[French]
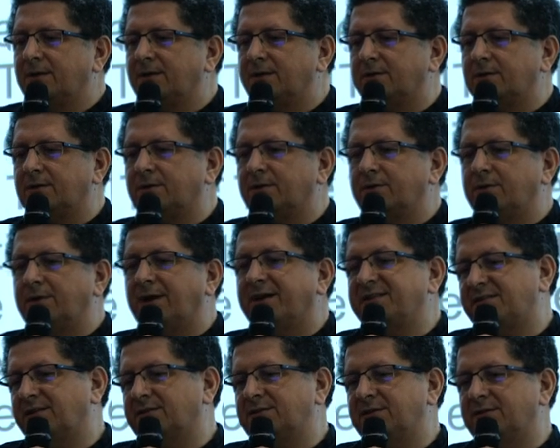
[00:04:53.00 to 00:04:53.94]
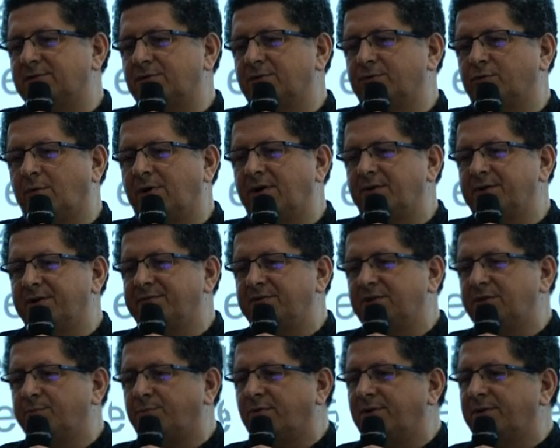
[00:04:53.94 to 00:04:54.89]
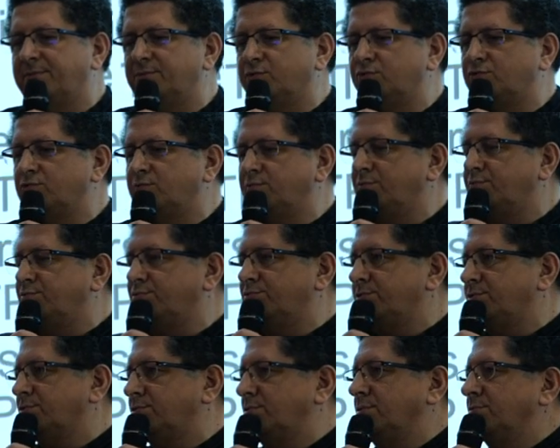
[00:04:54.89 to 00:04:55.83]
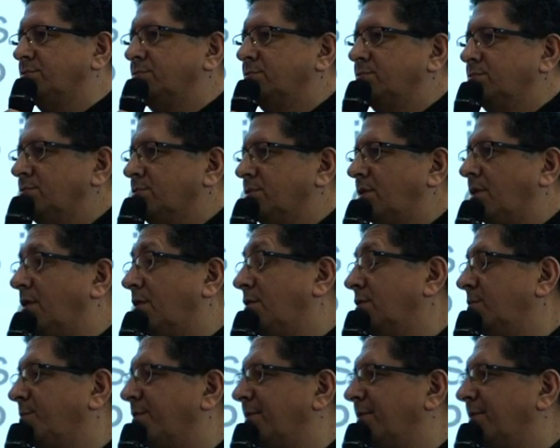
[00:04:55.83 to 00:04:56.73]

à certains endroits, on avait des problèmes de double boot. Alors le